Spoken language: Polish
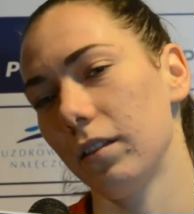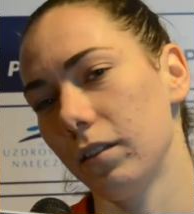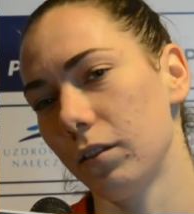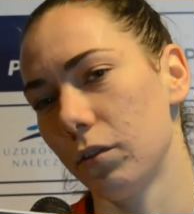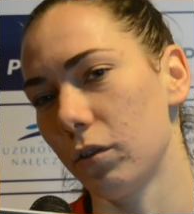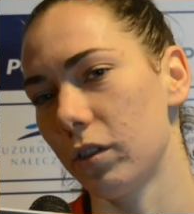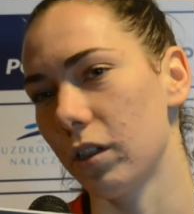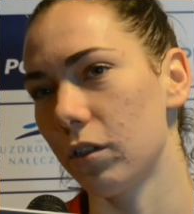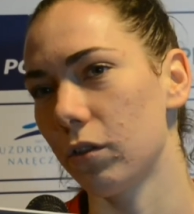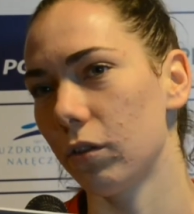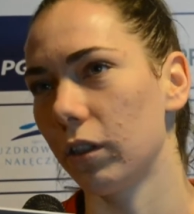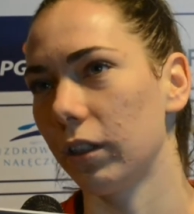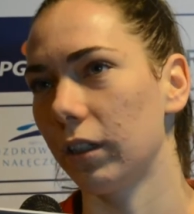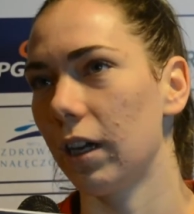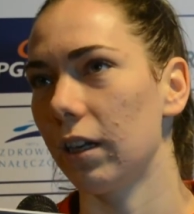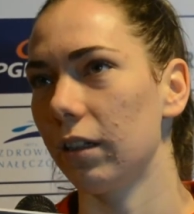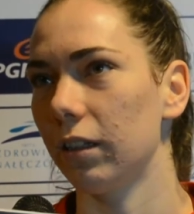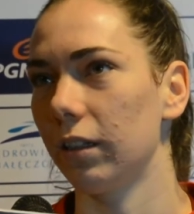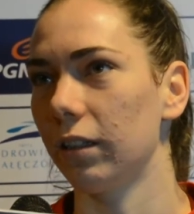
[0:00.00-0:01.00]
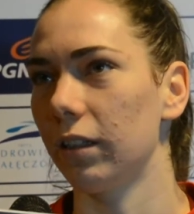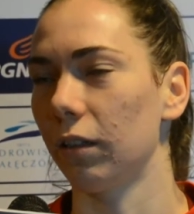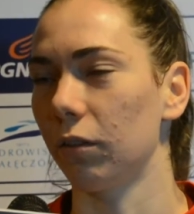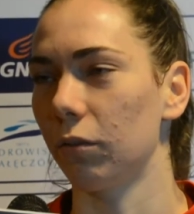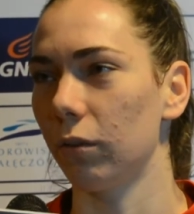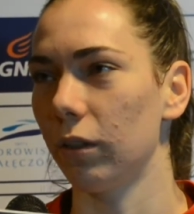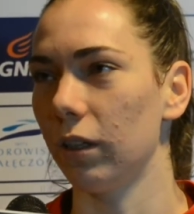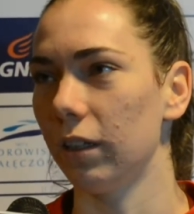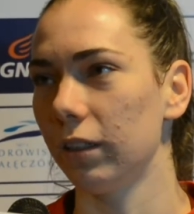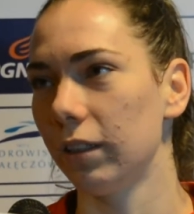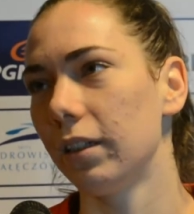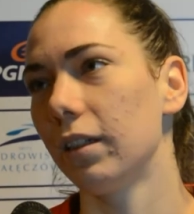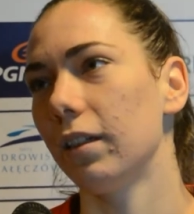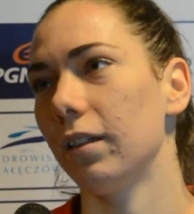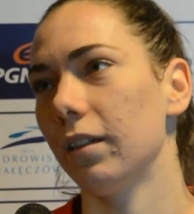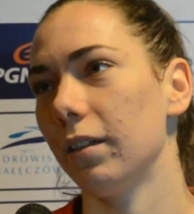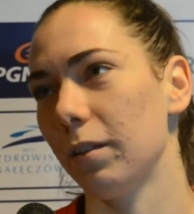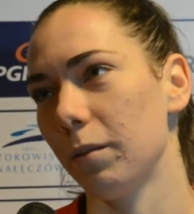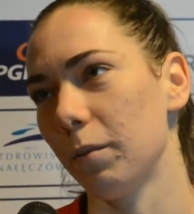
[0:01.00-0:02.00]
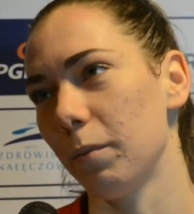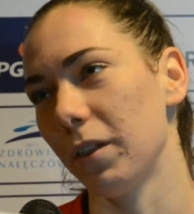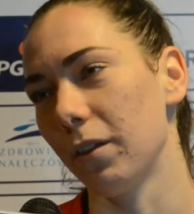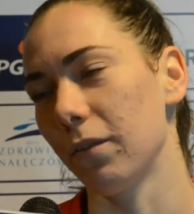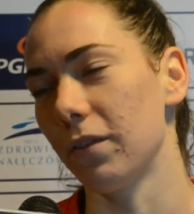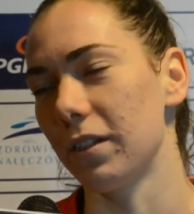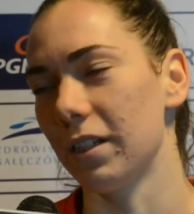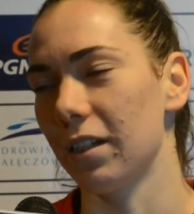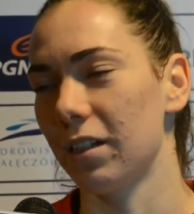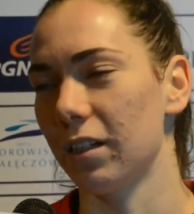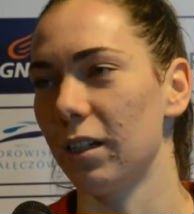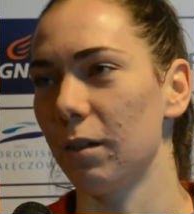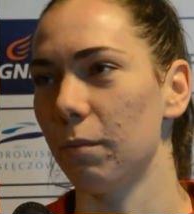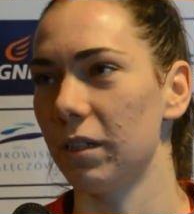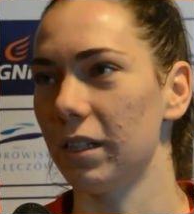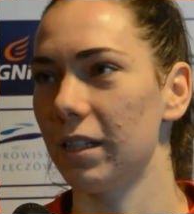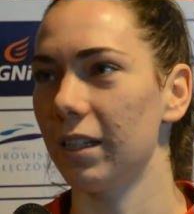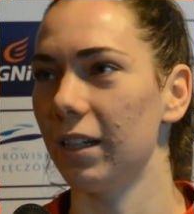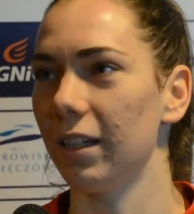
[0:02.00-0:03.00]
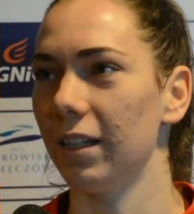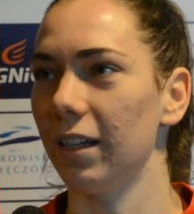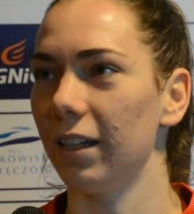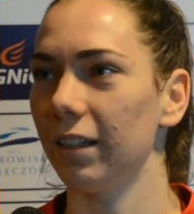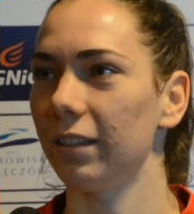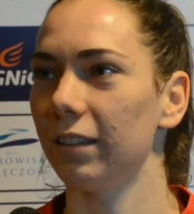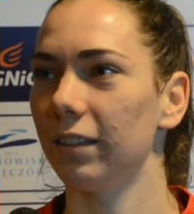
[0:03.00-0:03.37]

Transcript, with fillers: rzucać rzuty karne, te, które będą wyznaczone przez trenera